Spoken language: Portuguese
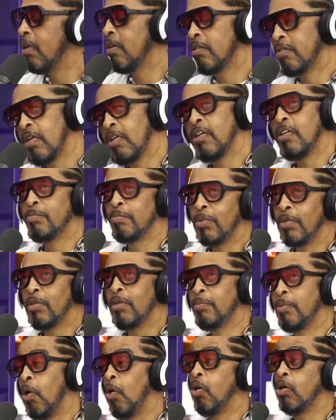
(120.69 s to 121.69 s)
Tá? Boa, tá.
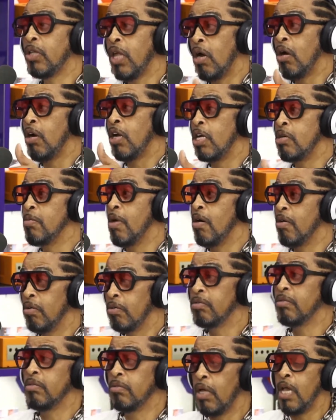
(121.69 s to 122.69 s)
Ô, oh, da hora,
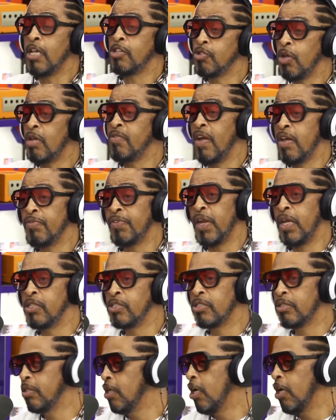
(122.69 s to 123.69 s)
irmão. É isso aí, vai em
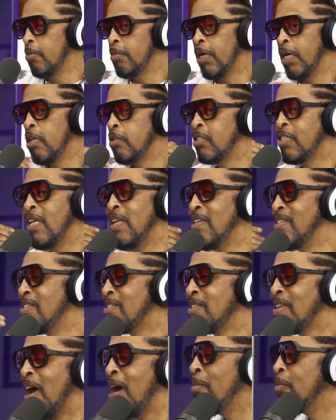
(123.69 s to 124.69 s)
frente. Mas você nem
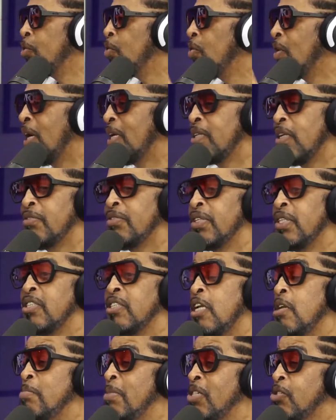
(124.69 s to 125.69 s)
sabe o que o cara tá falando,
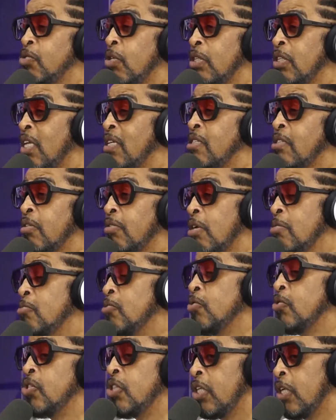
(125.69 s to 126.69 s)
você nem prestou atenção na
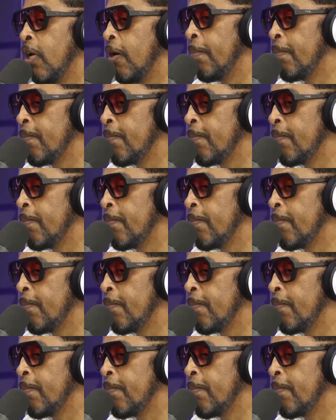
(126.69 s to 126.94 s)
música.